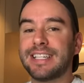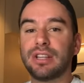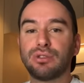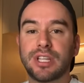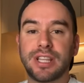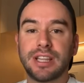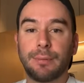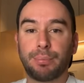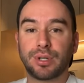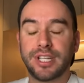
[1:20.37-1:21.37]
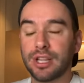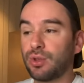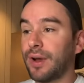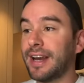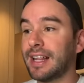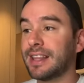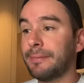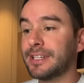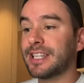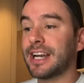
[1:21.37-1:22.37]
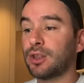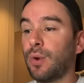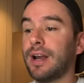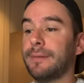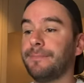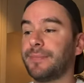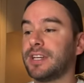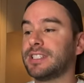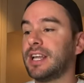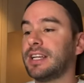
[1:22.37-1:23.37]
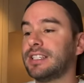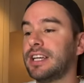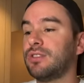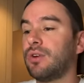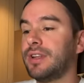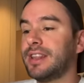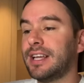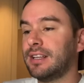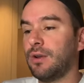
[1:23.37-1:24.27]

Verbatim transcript: 170% en el trimestre actual que están haciendo ahorita,